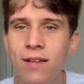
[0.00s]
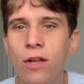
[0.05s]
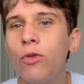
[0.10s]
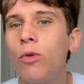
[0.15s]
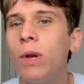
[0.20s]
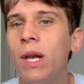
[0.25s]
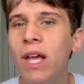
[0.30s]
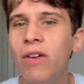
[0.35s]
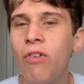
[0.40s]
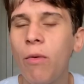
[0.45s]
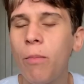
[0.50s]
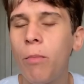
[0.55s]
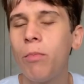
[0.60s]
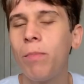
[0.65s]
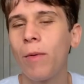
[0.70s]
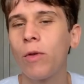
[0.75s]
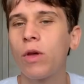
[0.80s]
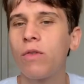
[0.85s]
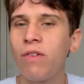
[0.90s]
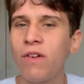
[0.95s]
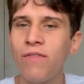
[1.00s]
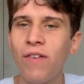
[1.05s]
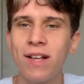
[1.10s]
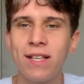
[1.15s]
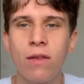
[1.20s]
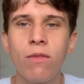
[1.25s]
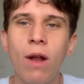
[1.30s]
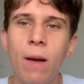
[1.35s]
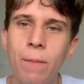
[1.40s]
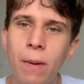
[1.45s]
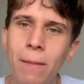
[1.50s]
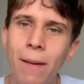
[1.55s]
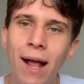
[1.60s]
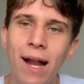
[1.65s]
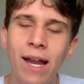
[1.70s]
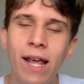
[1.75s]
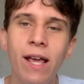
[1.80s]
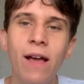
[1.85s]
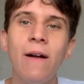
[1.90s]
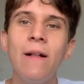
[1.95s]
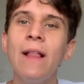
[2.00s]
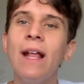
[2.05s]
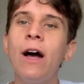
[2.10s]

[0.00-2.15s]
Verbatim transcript: do Liverpool, pelo que vem fazendo na Premier League,